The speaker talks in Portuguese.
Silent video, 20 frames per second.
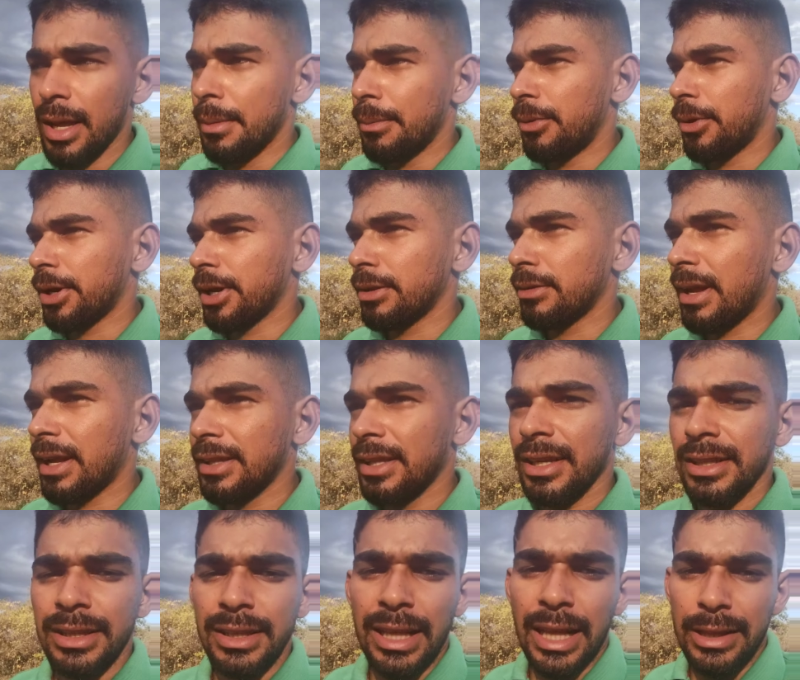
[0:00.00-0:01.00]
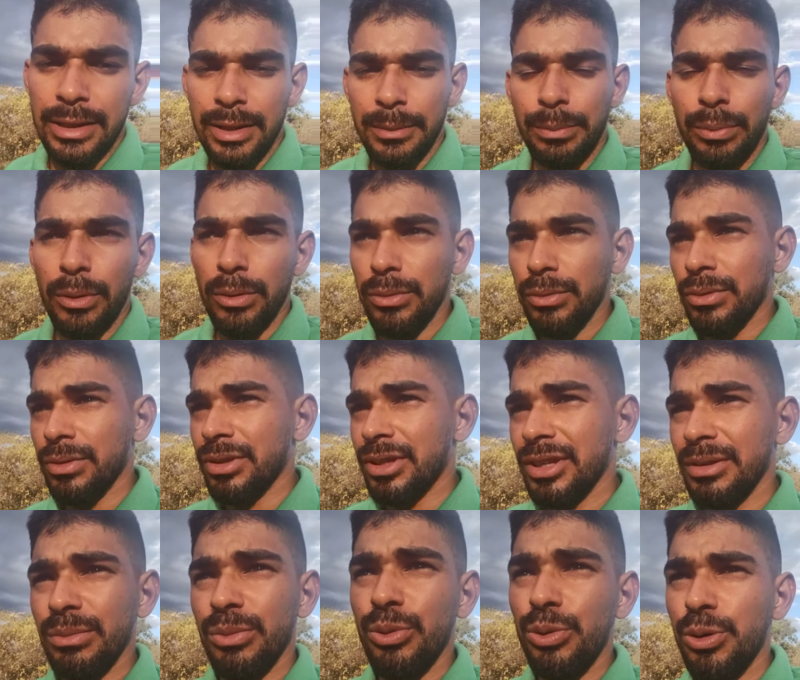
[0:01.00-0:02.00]
Porque não adianta nada você
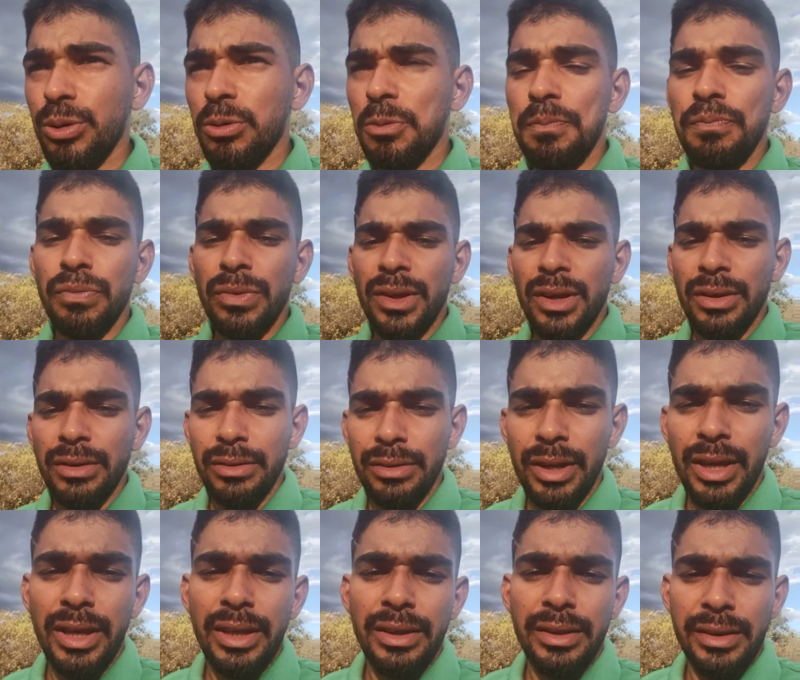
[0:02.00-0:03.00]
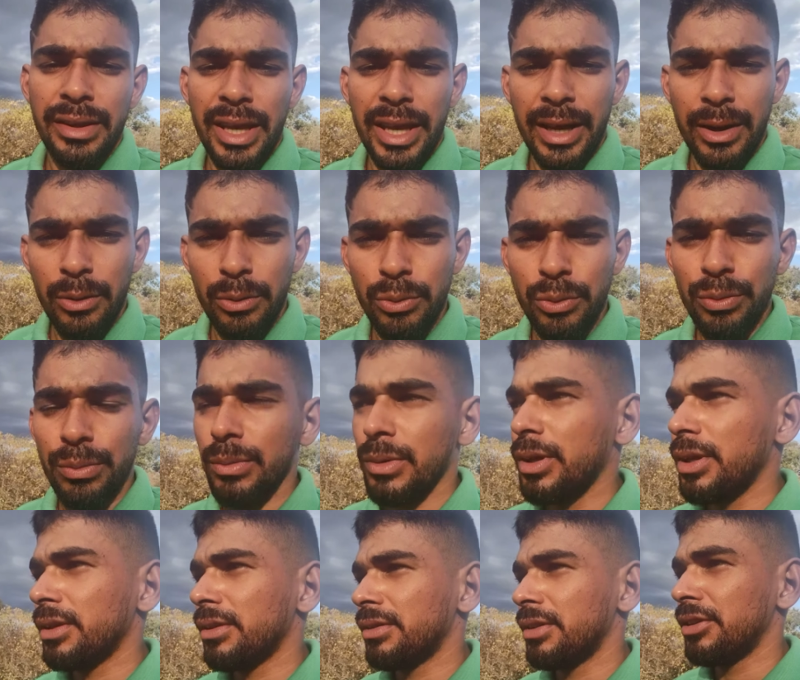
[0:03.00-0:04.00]
produzir muito sem ter
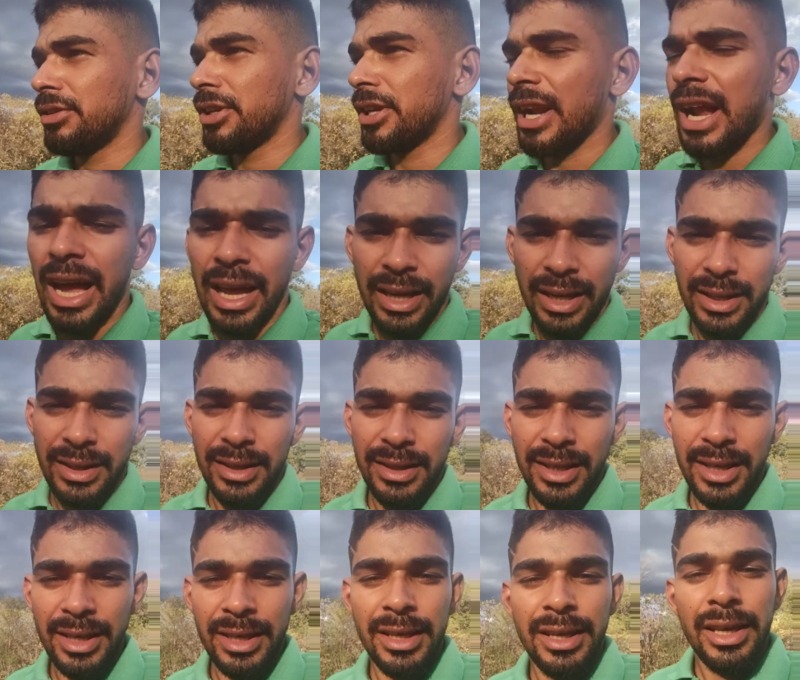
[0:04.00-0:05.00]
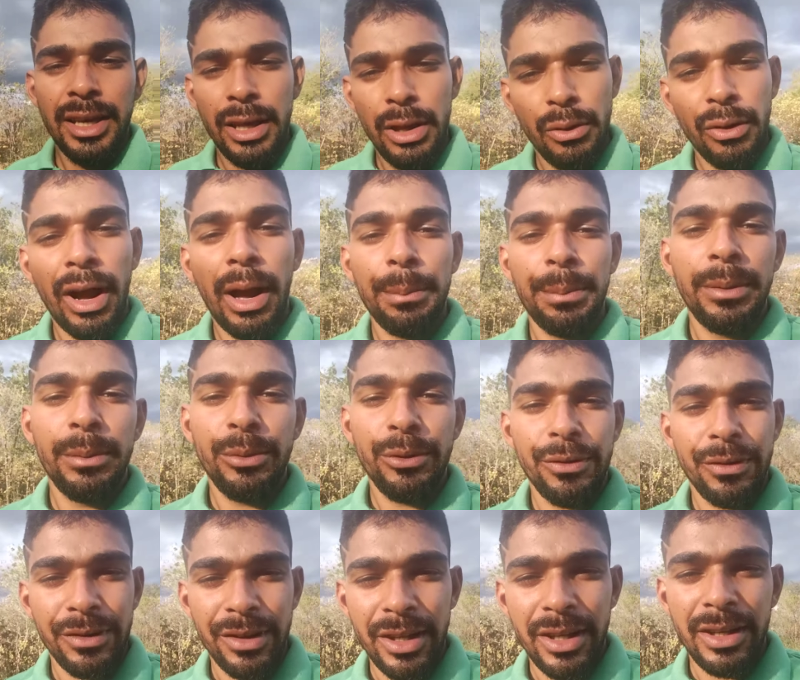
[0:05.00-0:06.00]
economia, sem gerar renda, né? E o capim
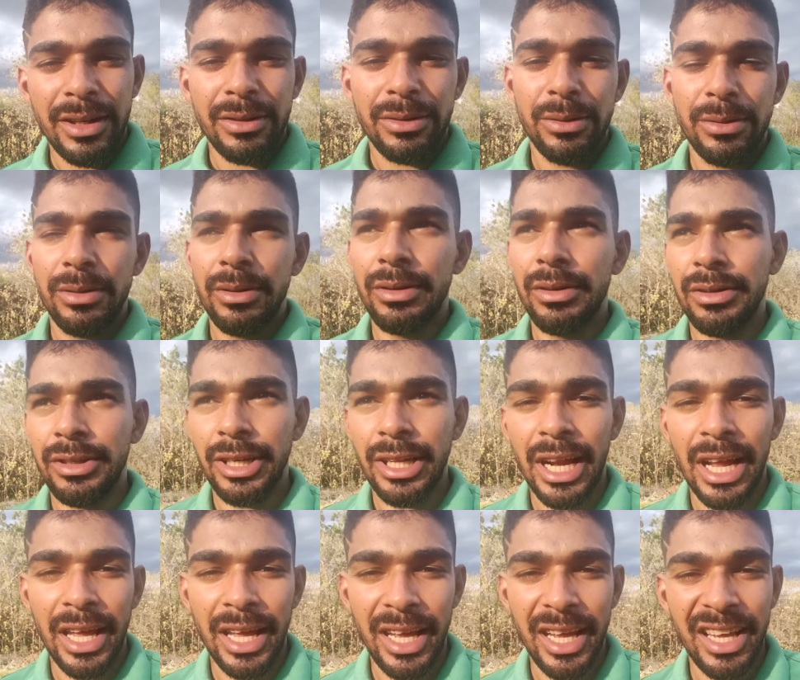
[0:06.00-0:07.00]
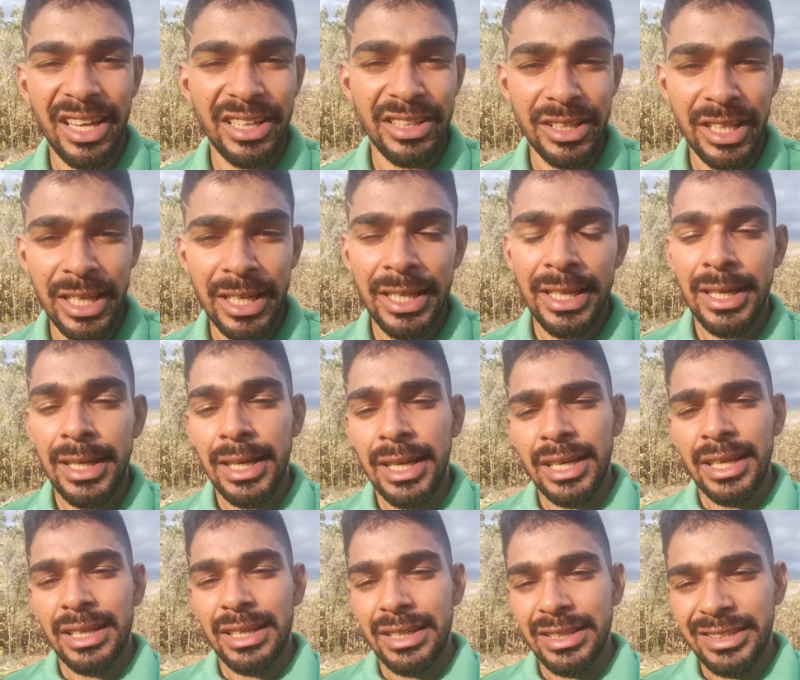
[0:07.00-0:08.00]
bufa tem isso, gera renda,
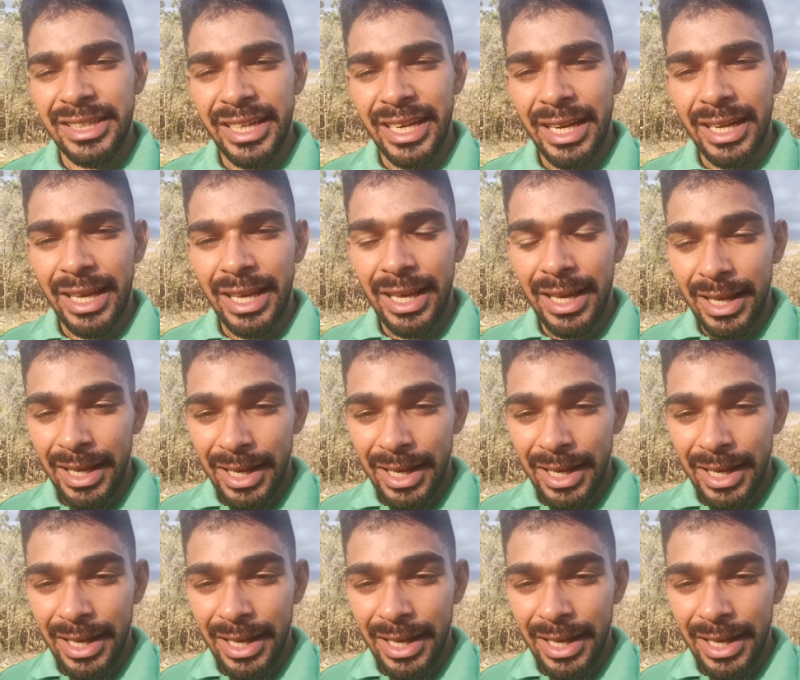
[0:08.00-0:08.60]
gera